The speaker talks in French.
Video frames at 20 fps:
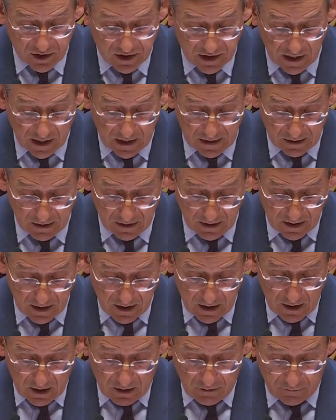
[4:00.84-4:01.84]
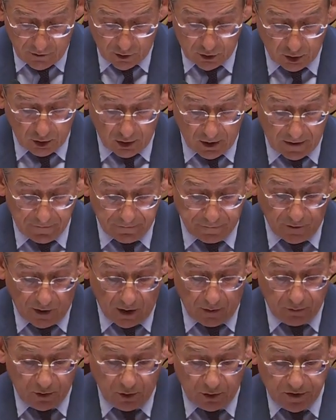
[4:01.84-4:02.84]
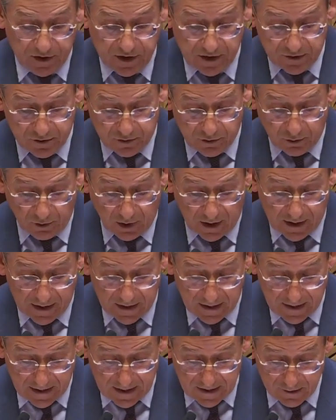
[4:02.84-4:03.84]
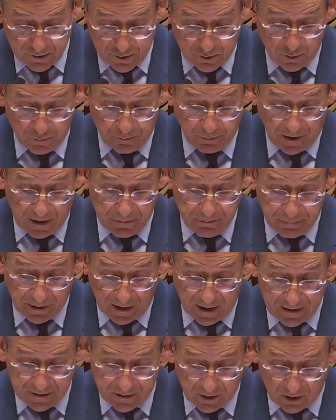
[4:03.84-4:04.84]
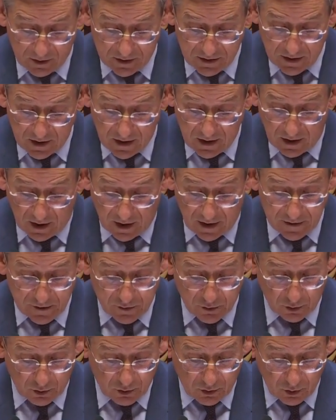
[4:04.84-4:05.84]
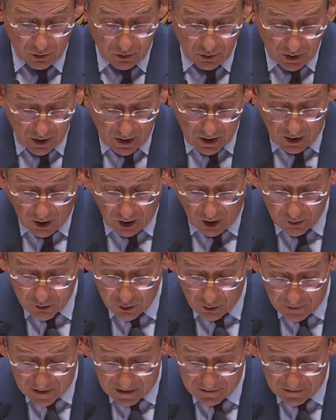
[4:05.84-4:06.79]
sociale. Votre réforme consisterait, suprême paradoxe, un surcoût en